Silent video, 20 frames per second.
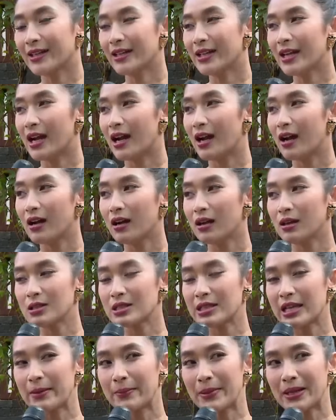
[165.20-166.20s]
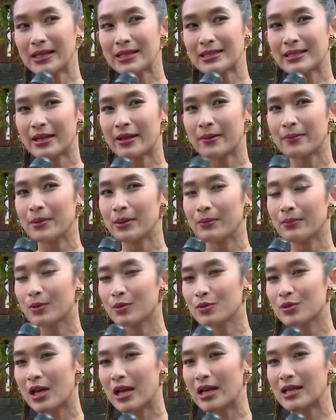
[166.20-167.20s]
Iya, uh, saya paling saya
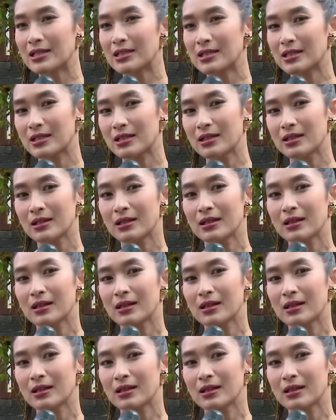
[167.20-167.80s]
berusaha se